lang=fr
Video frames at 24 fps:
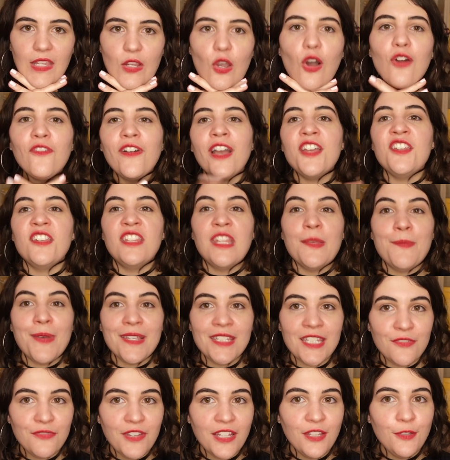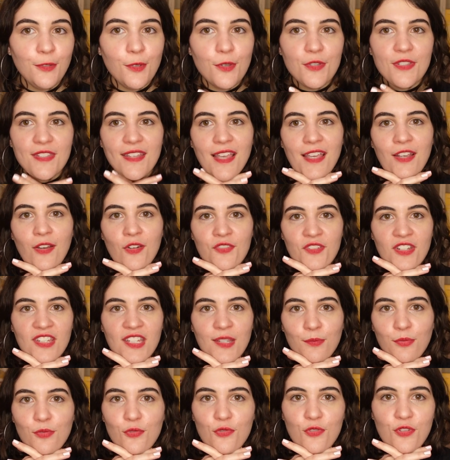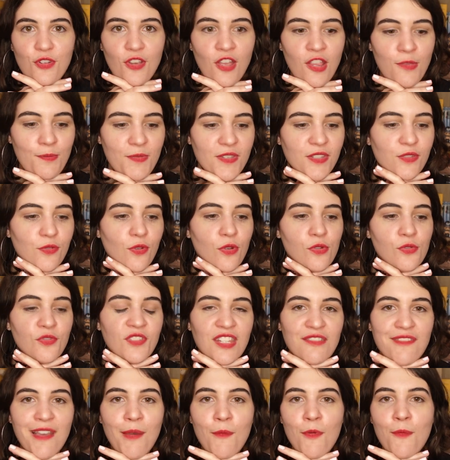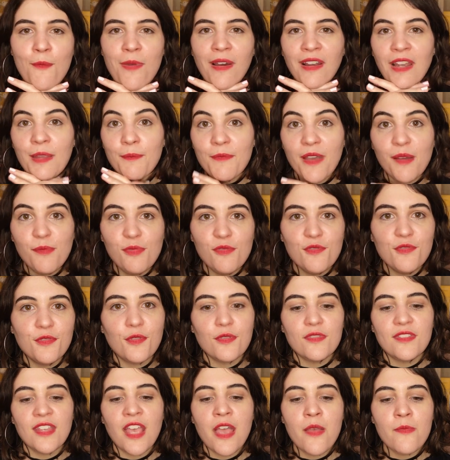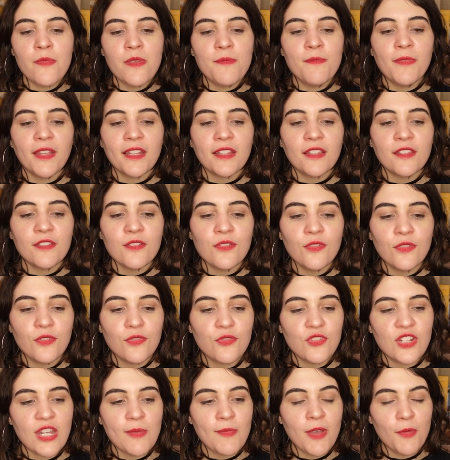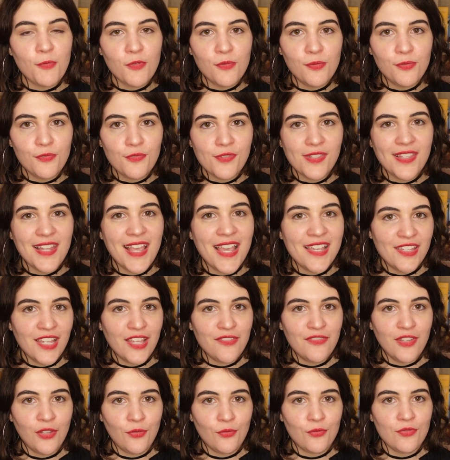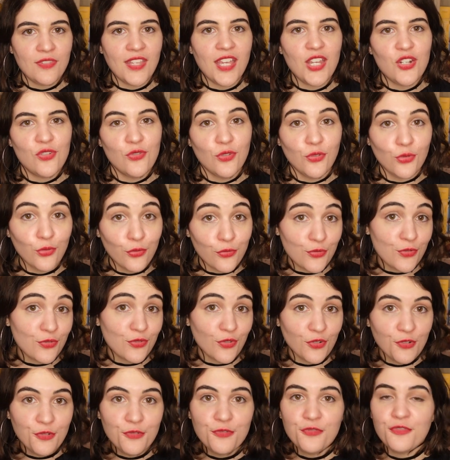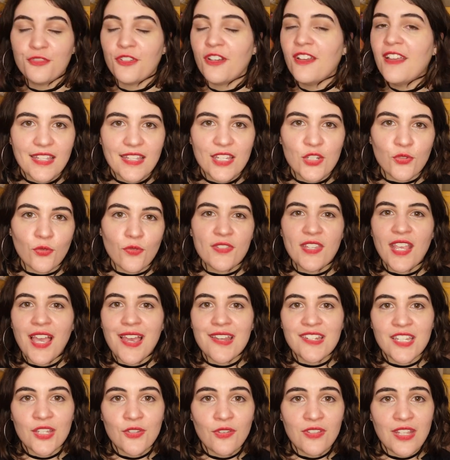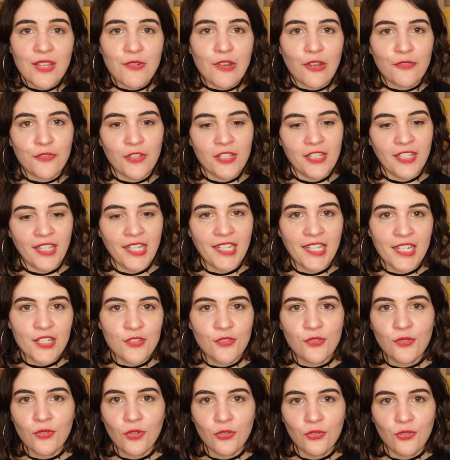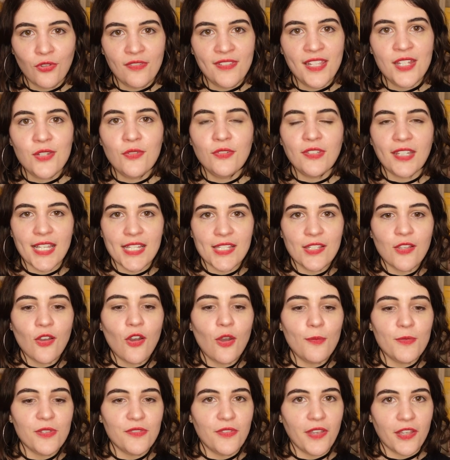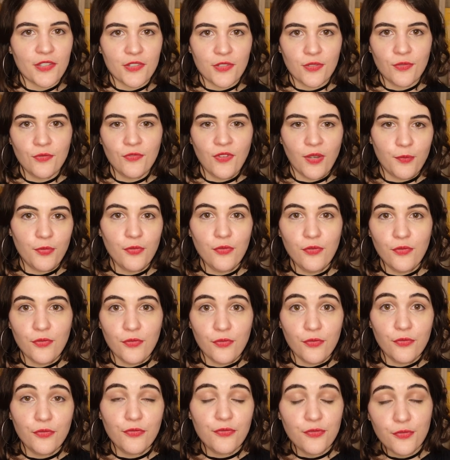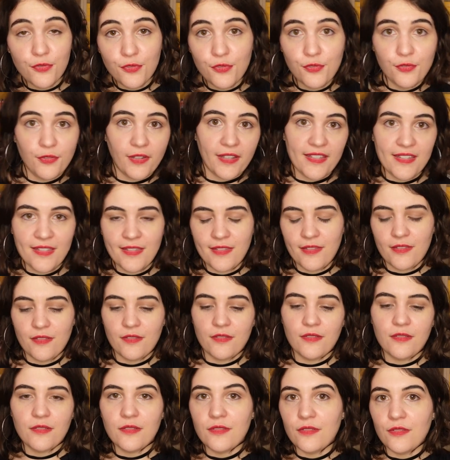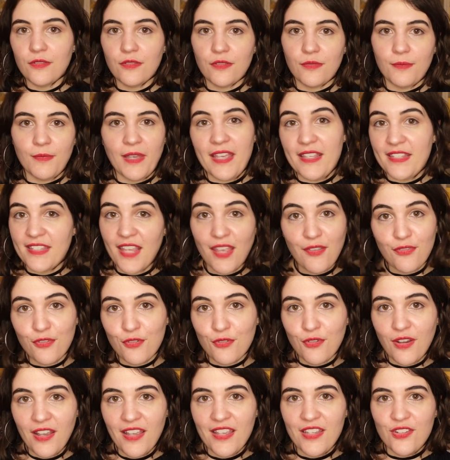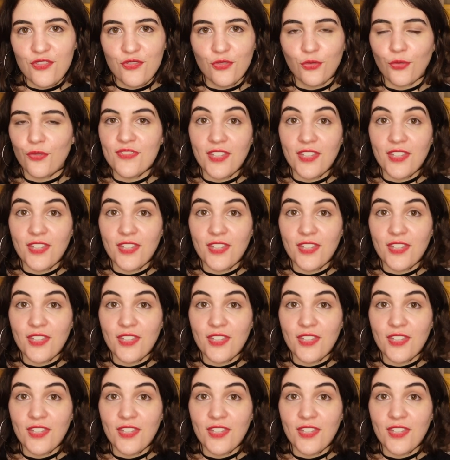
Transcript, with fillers: en vrai, j'étais pas si fan que ça quand j'étais plus jeune parce que l'univers me parlait pas plus que ça, mais maintenant que j'aime un peu plus la SF et tout ça, je le trouve juste ouf. Et je trouve ça ingénieux d'avoir fait une réécriture de L'île au trésor, mais version un peu euh, futuriste, euh, bah SF quoi, et je trouve